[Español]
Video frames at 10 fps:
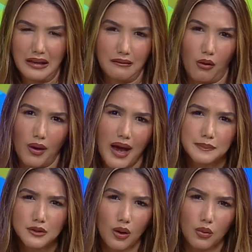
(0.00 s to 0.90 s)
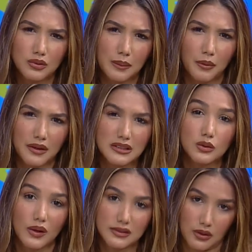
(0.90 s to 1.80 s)
colapso o un tipo de
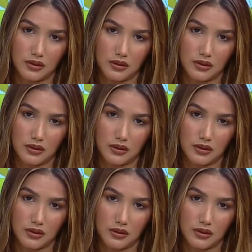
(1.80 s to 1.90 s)
situación.